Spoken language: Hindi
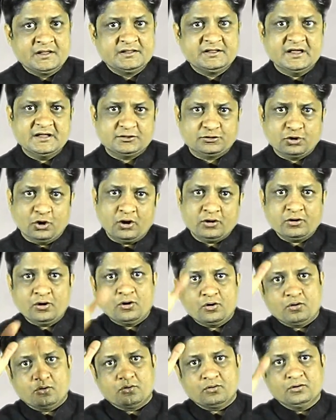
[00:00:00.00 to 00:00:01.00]
ये
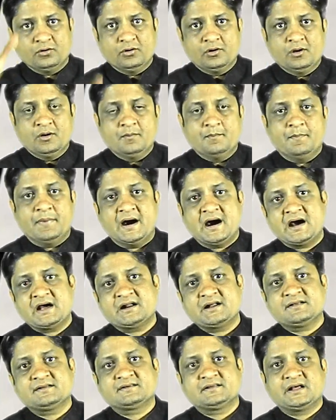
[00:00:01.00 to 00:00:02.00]
दोनों
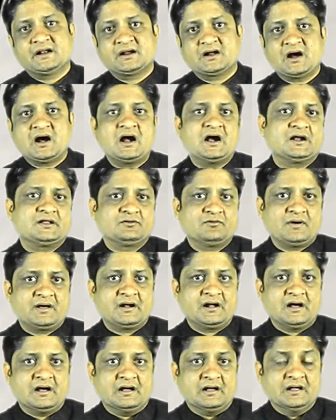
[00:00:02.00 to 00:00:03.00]
भारत सरकार
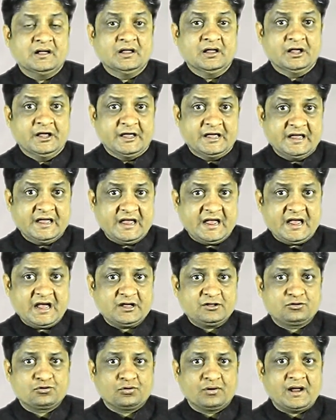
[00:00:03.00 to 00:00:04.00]
द्वारा
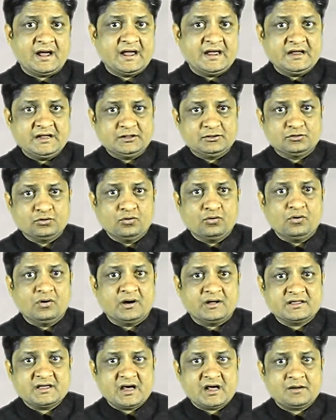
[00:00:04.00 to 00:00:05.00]
1 जुलाई
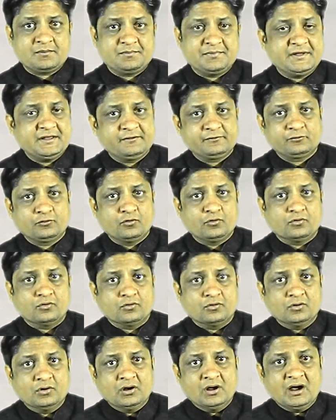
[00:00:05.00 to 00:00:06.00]
2020 को
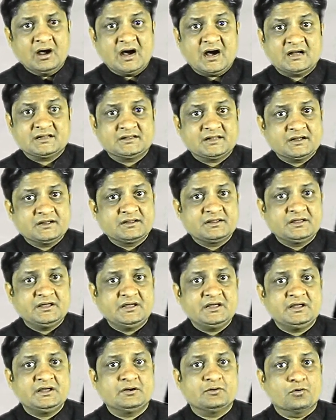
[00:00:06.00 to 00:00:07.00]

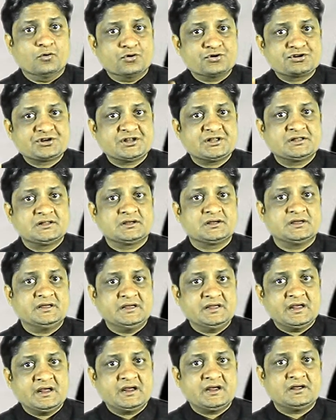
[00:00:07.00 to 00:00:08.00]
आतंकी घोषित
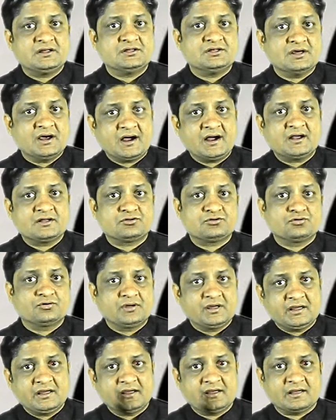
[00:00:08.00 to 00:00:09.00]
किए जा
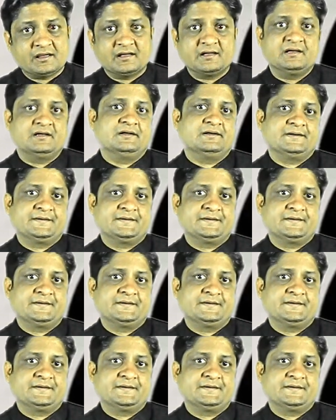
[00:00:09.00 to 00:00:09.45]
चुके हैं